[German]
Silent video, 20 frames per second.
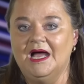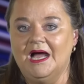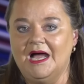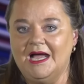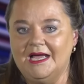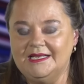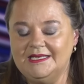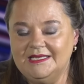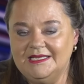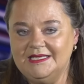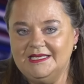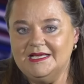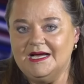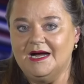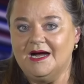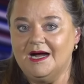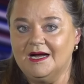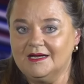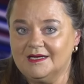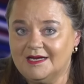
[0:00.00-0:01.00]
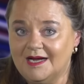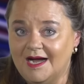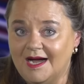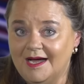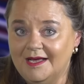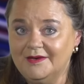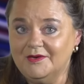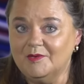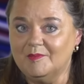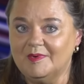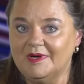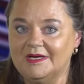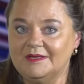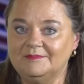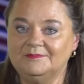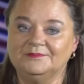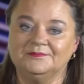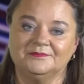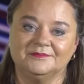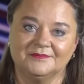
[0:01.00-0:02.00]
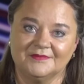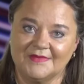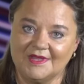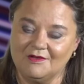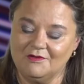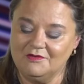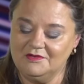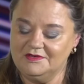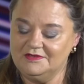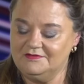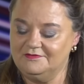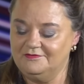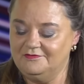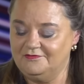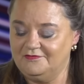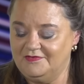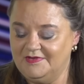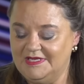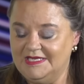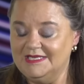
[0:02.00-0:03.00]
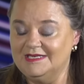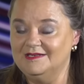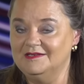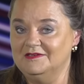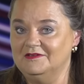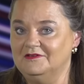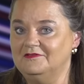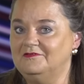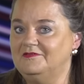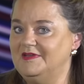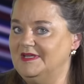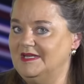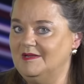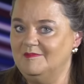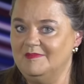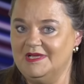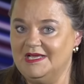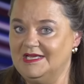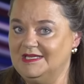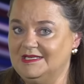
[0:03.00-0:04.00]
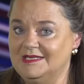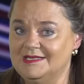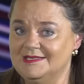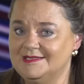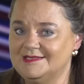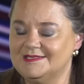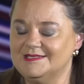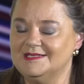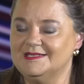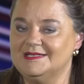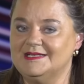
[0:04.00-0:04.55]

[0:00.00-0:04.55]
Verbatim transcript: eine IHK-Nummer und viele, viele mehr. Ich liste